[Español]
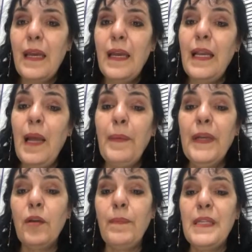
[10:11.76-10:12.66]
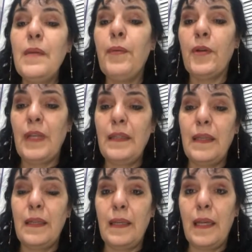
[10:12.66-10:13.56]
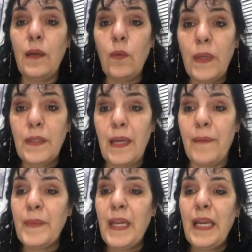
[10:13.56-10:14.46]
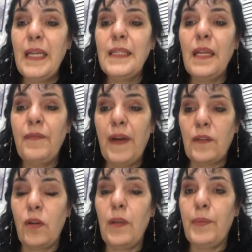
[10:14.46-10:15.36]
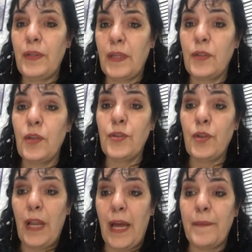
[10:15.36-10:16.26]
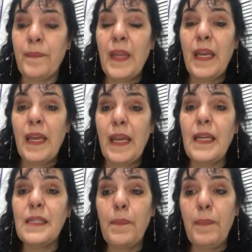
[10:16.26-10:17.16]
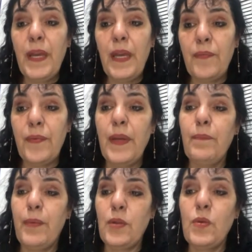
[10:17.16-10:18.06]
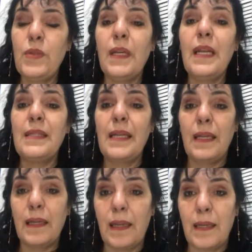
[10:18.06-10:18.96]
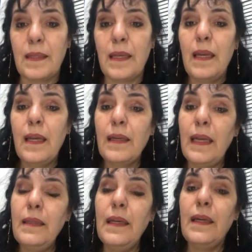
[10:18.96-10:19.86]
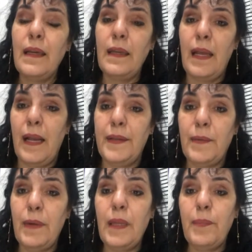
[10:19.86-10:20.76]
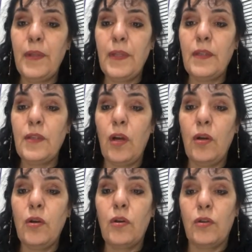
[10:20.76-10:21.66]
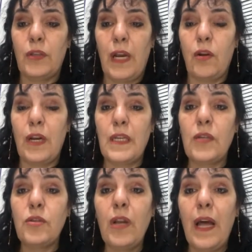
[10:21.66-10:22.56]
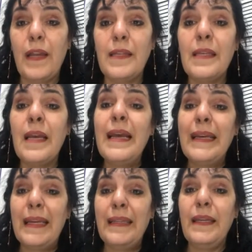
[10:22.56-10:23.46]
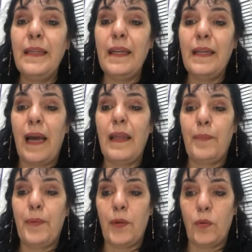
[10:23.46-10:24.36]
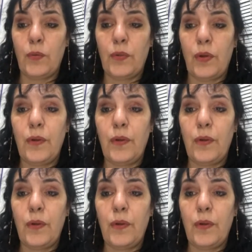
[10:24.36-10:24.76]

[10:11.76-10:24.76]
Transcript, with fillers: El aspecto más importante a tener en cuenta es el factor de protección solar, SPF por sus siglas en inglés, que indican el nivel de protección contra los rayos solares que tiene cada producto.